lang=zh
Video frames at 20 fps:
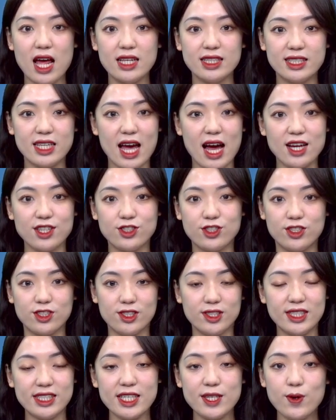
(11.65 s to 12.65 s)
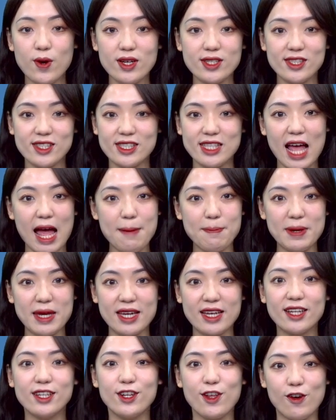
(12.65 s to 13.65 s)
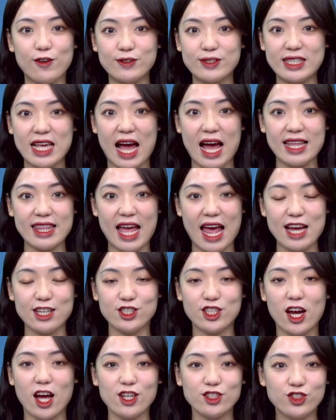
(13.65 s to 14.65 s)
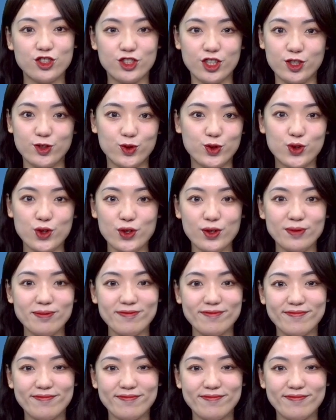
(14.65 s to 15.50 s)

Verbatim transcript: 抢食西光子大饼，六家台厂整军。